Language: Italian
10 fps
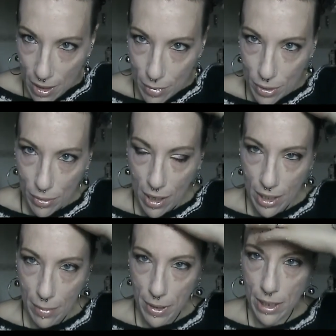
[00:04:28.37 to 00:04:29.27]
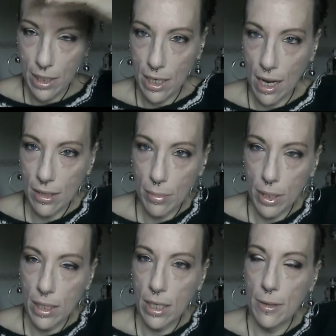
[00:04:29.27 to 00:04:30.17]
Mi sono anche pettinata
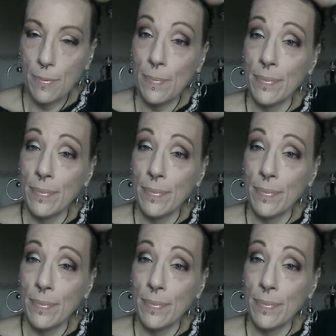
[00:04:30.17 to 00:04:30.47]
perché